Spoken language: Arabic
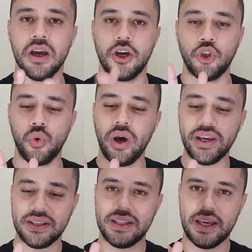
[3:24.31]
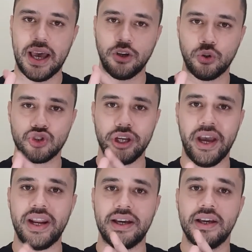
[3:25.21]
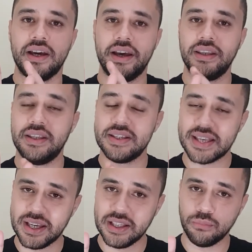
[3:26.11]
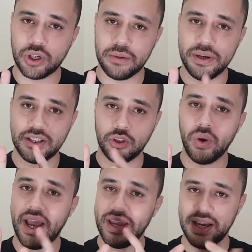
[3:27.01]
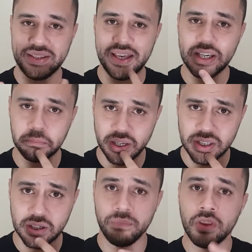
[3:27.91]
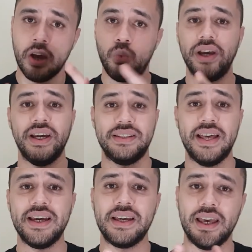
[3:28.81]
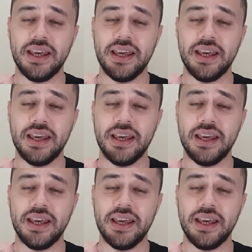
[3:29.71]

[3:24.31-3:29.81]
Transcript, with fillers: ان هو هيدا هيخش على يسجل المكالمات ان هو هيحتاج المايك وهيحتاج